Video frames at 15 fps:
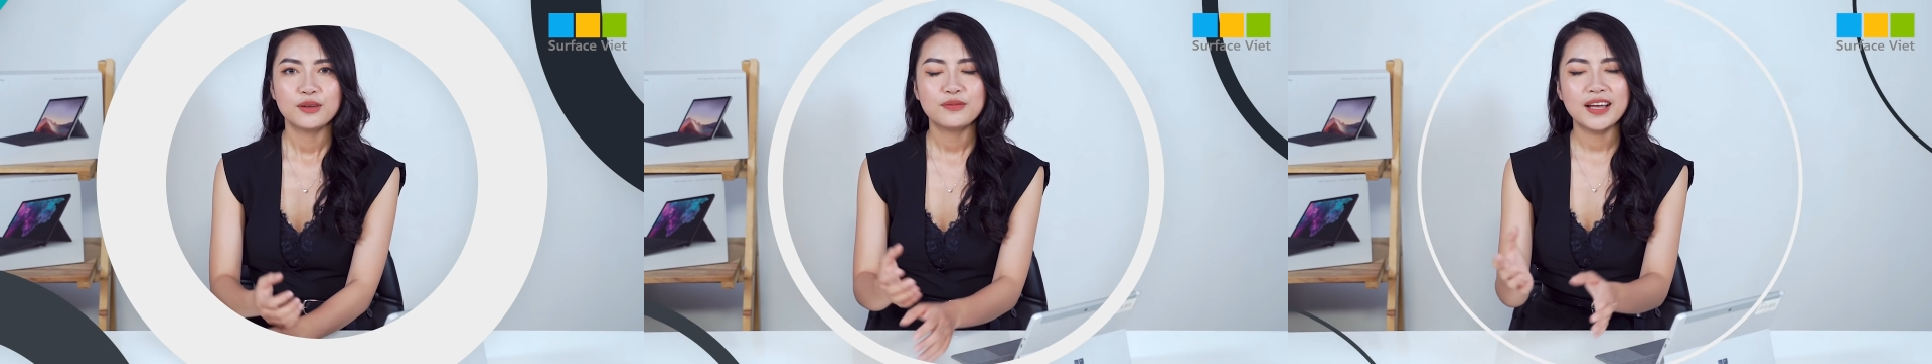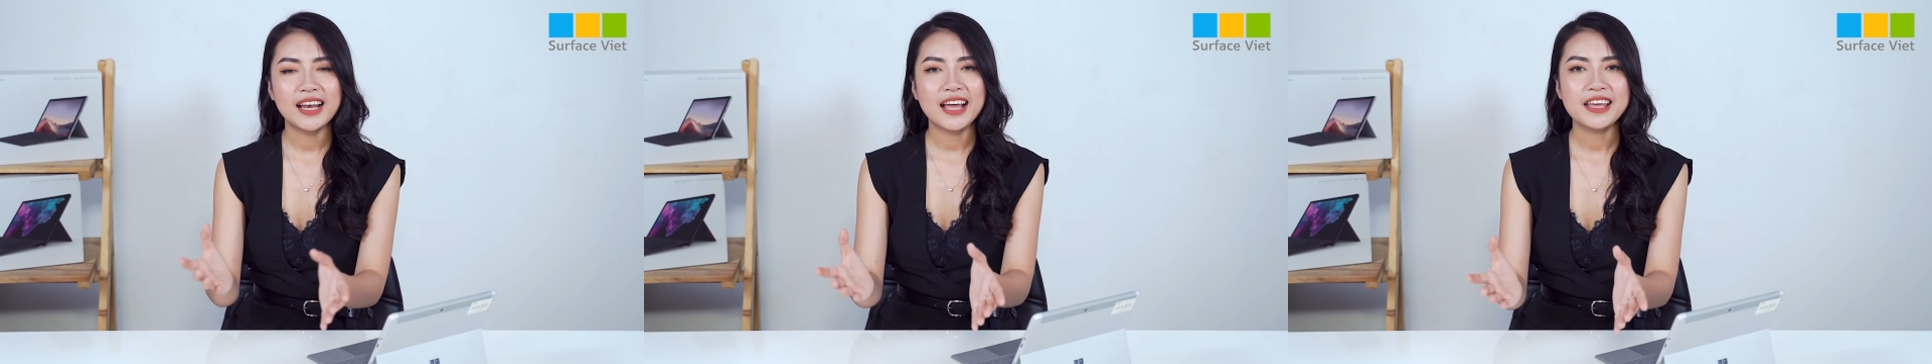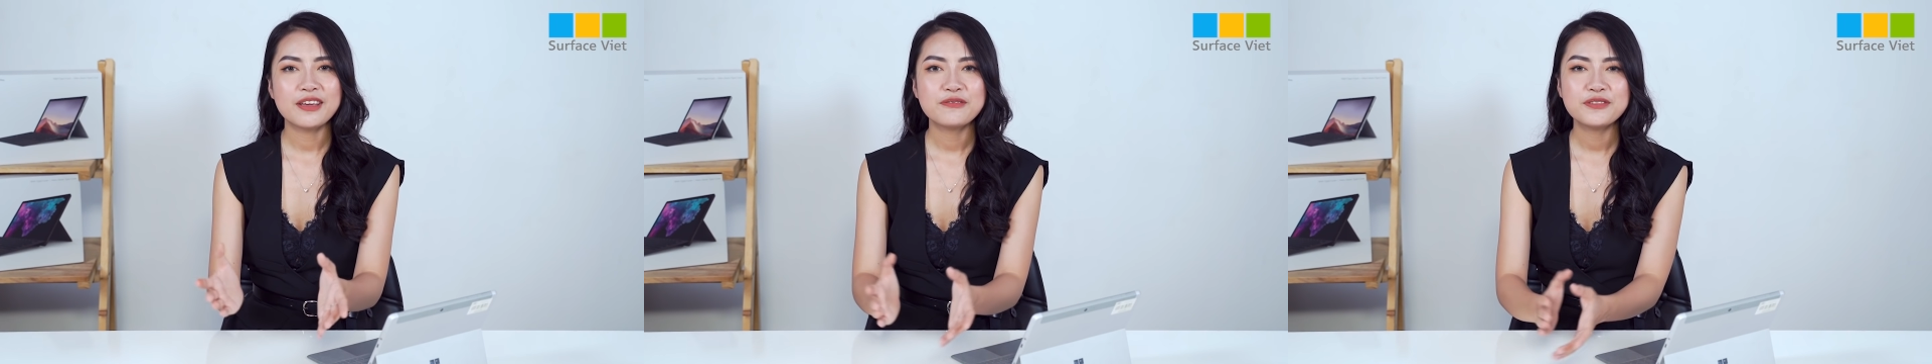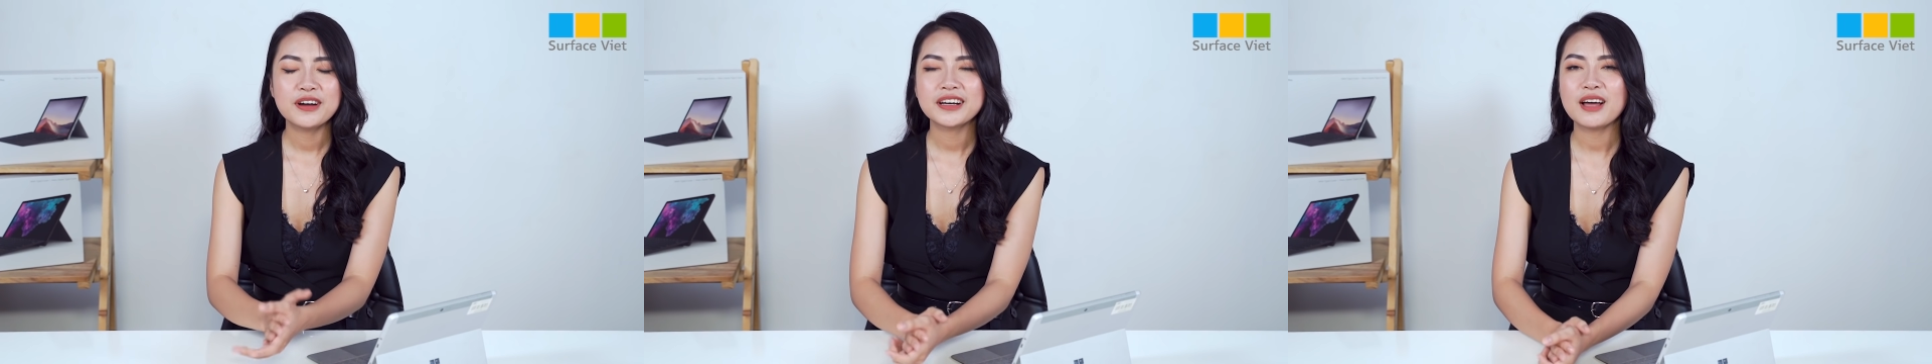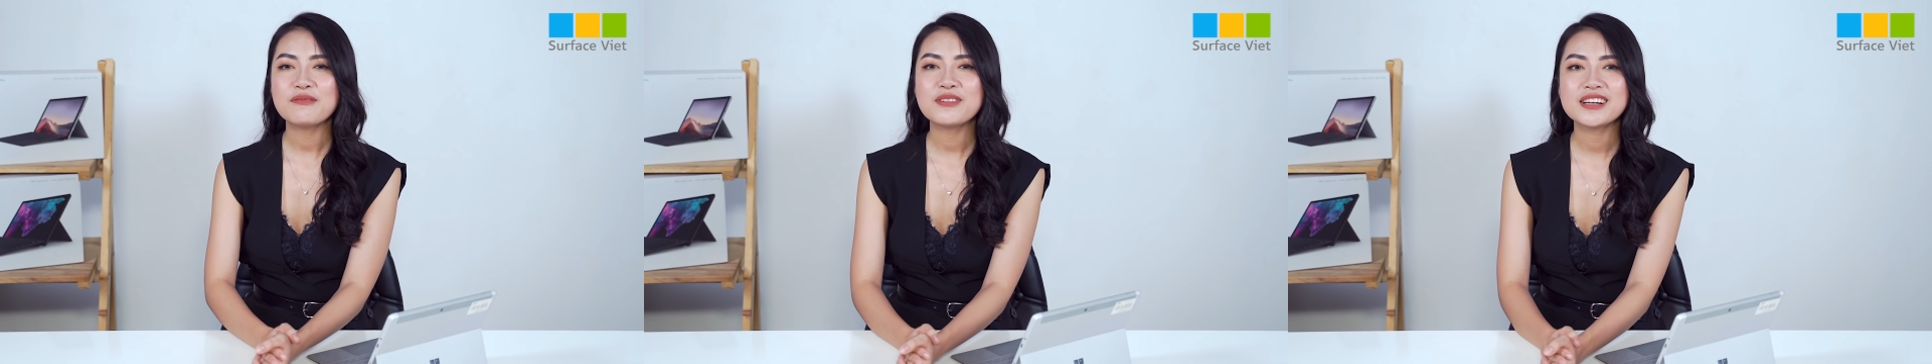Vậy là Hiền
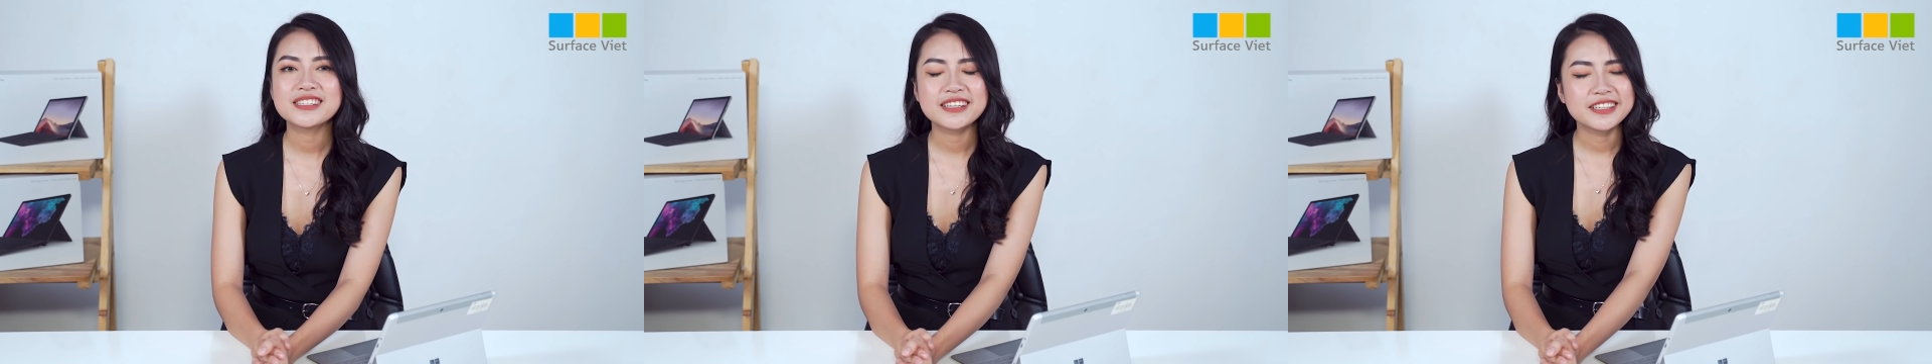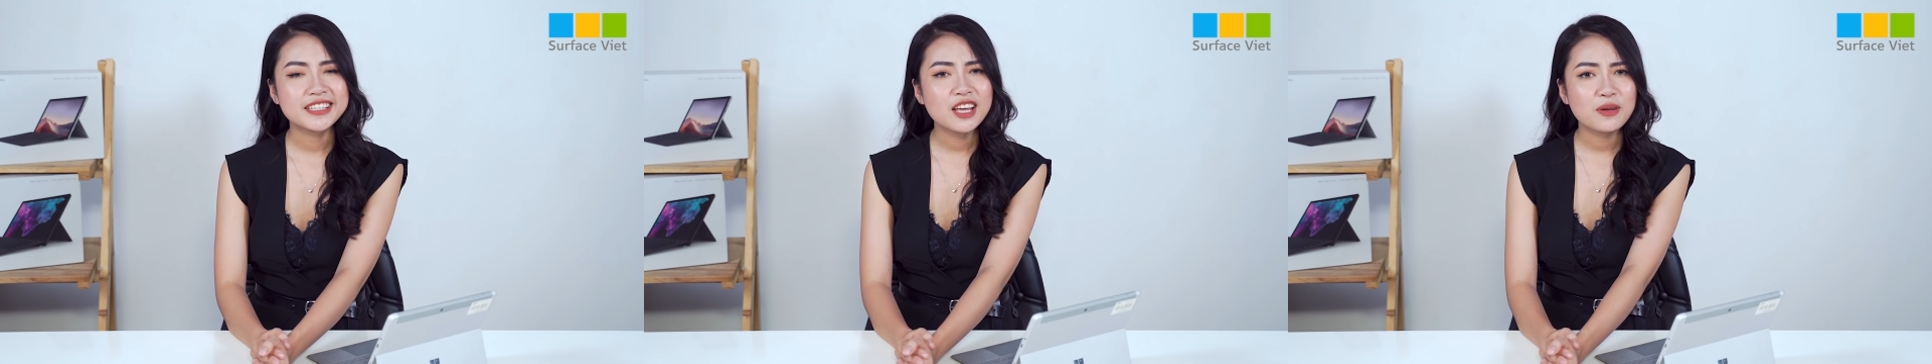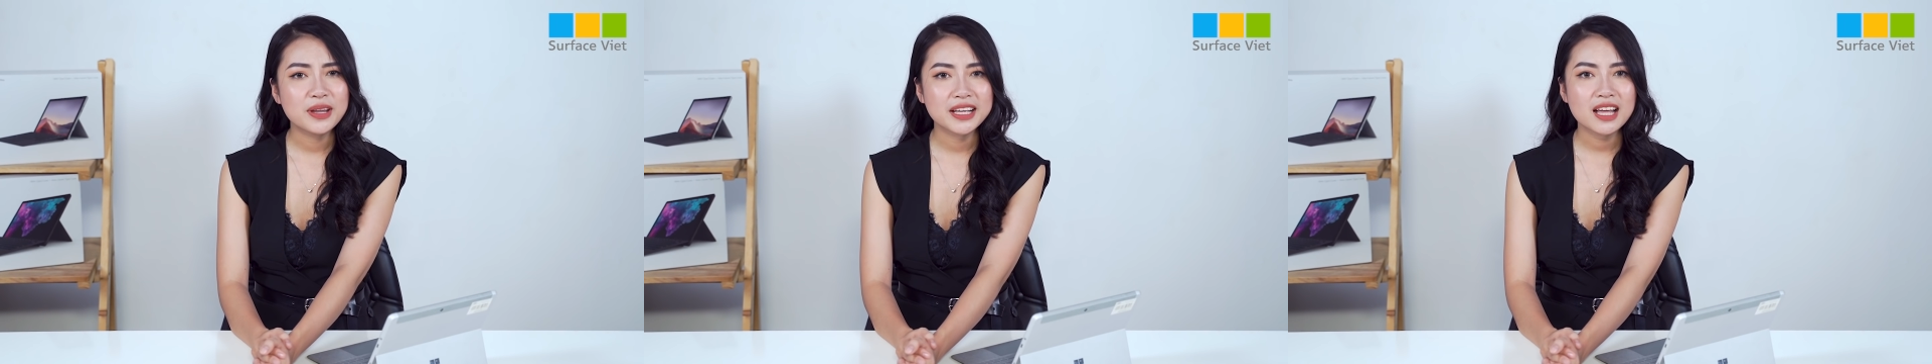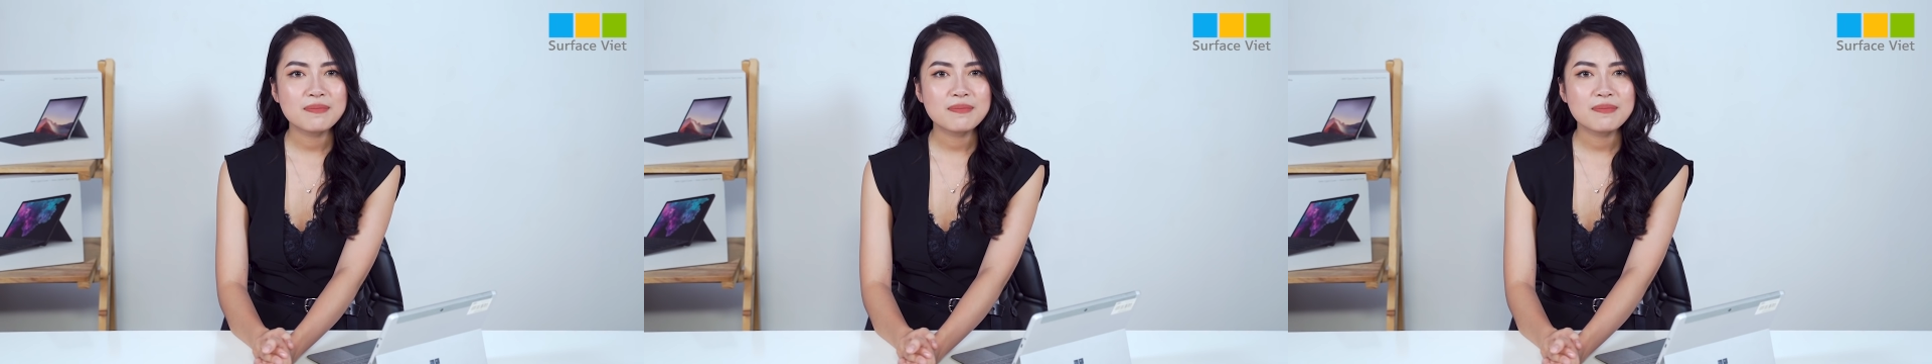Phương đã vừa giới thiệu đến